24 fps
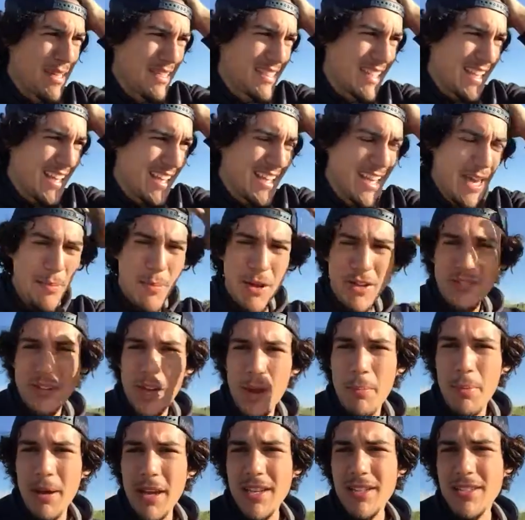cinquième
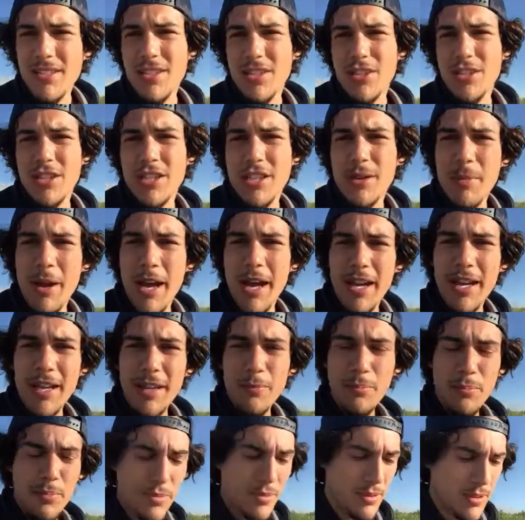entreprise que j'ai
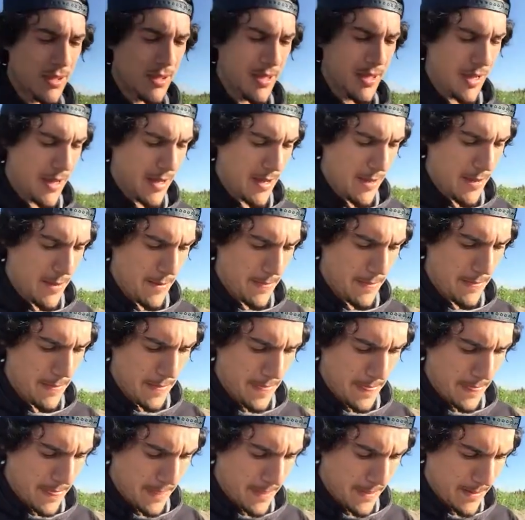démarrée. Puis, euh,
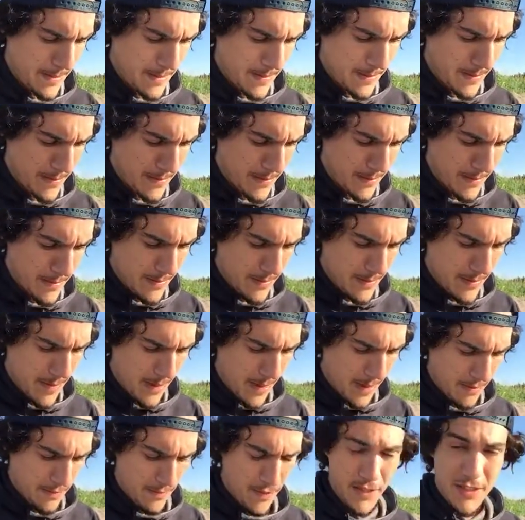
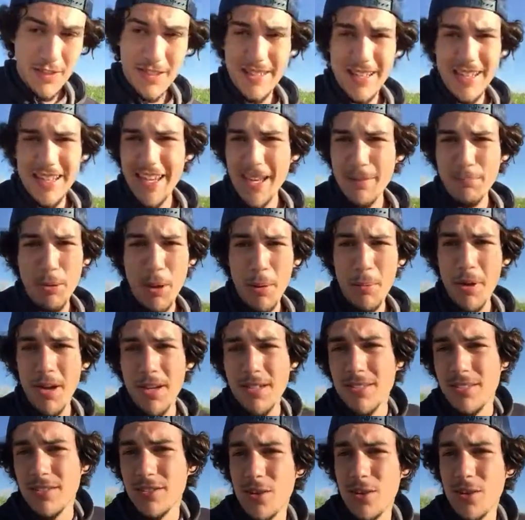en fait, les quatre premières,